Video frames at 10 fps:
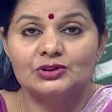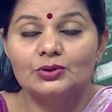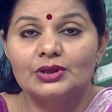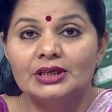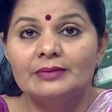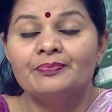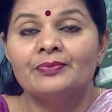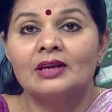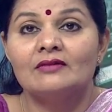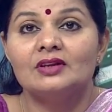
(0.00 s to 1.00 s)
जो कि
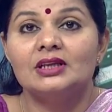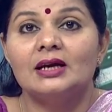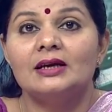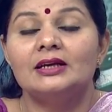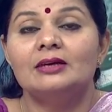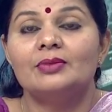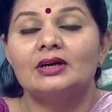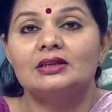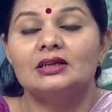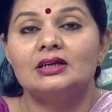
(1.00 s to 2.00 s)
विद्यालय की
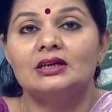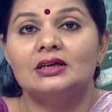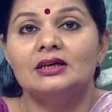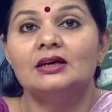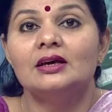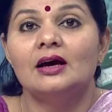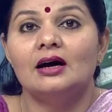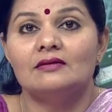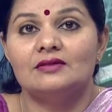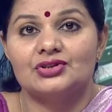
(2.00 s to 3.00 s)
प्रगति के लिए
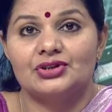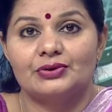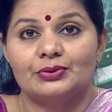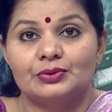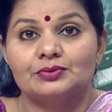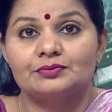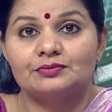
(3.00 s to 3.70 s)
आवश्यक हो